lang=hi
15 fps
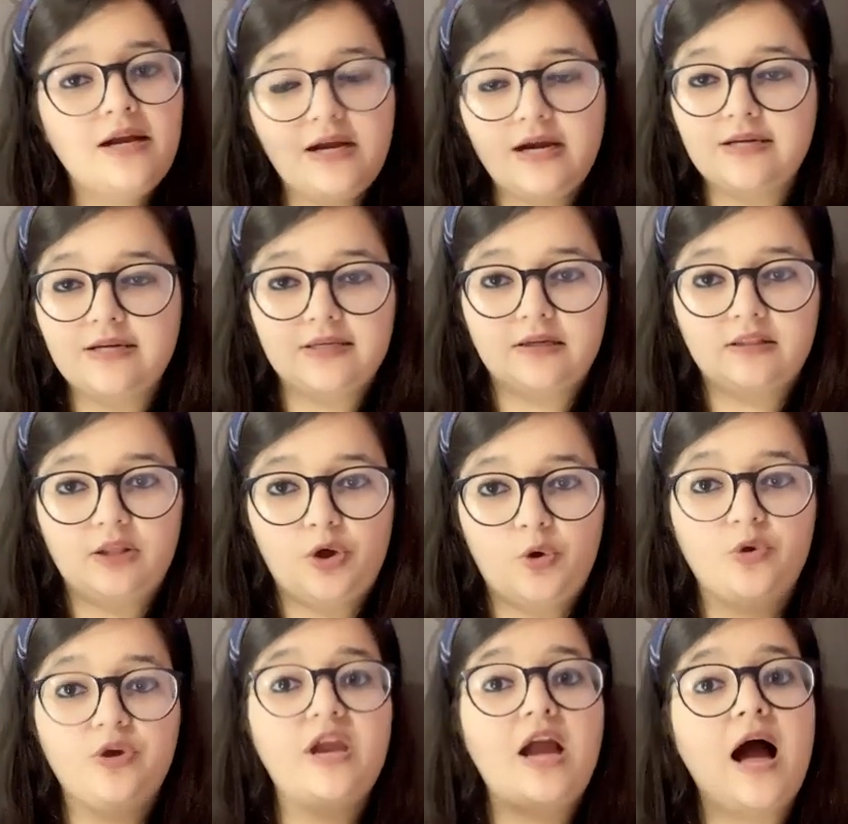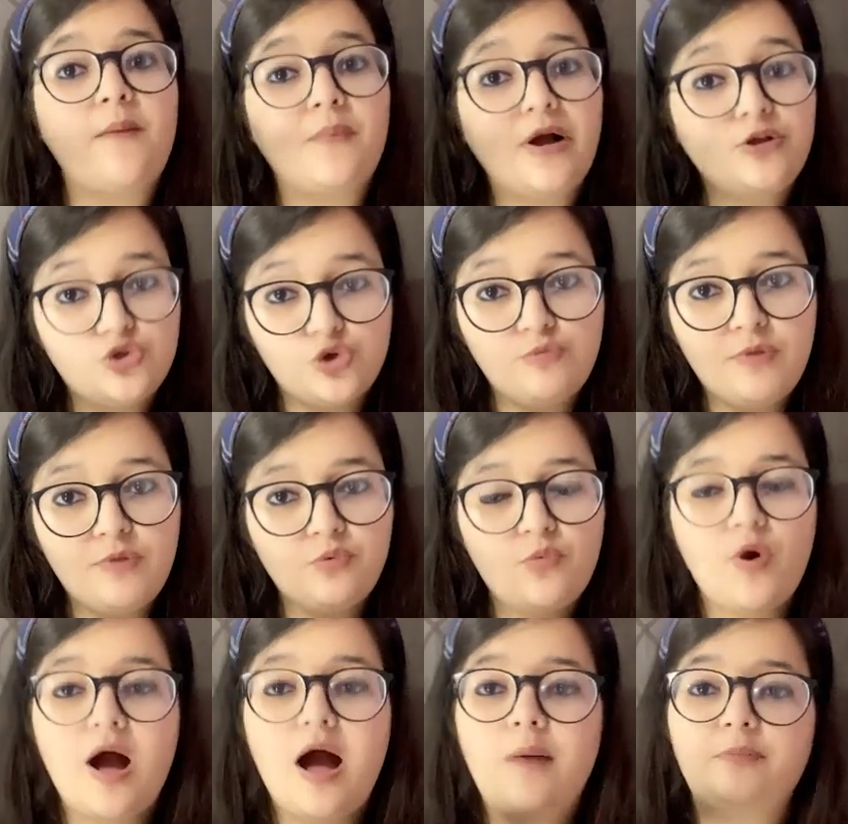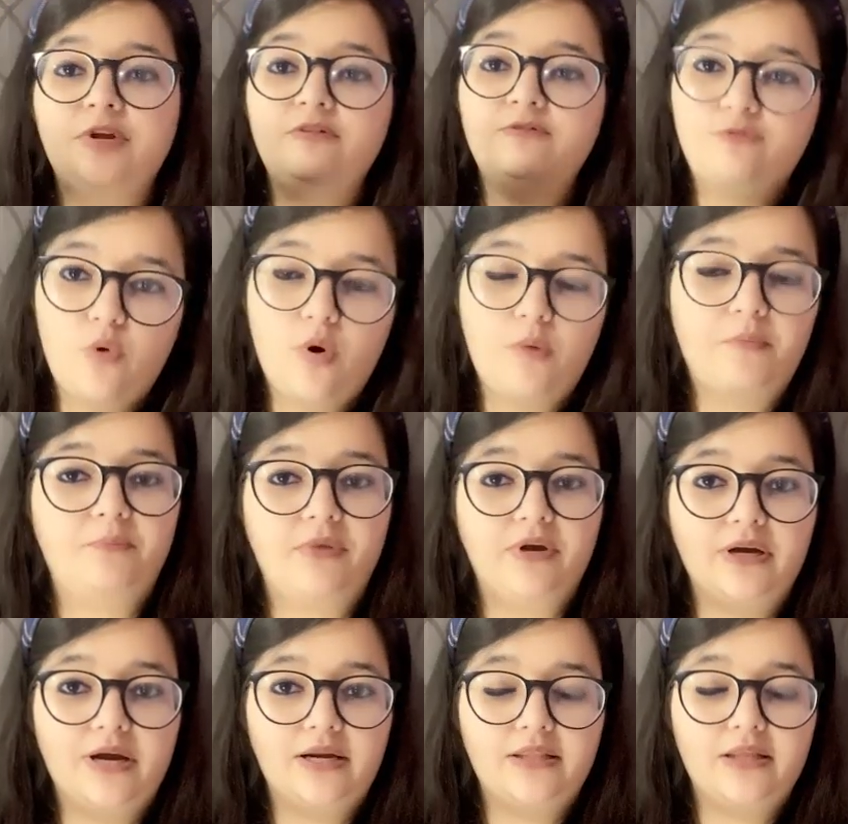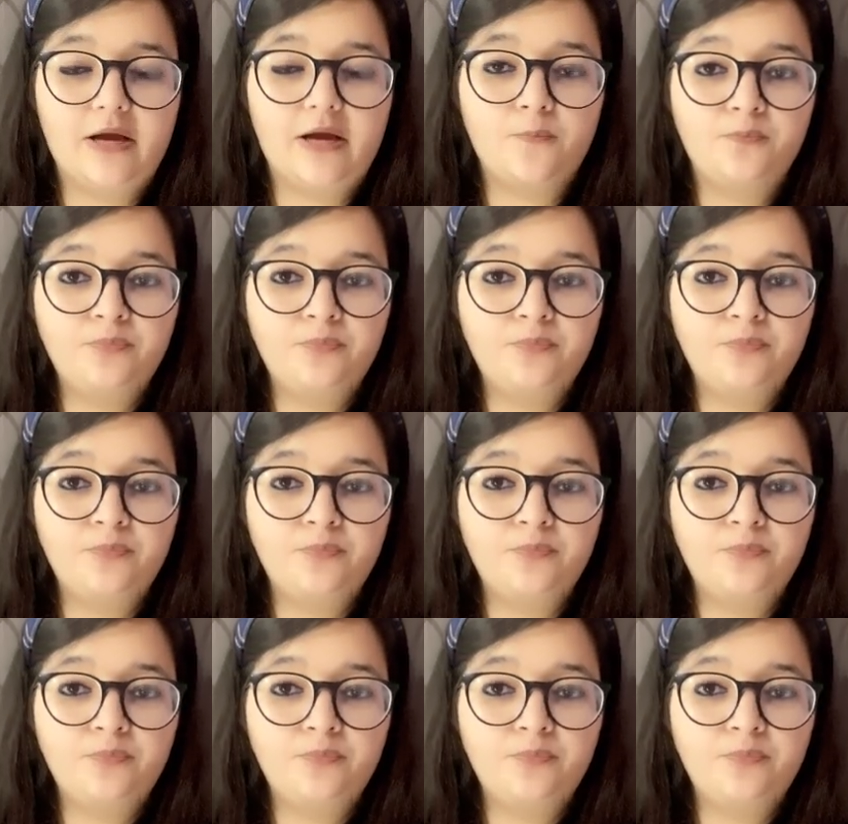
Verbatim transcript: कर सकते हो कि आपका जो मन हुआ आपने वो अमेंडमेंट कर दिया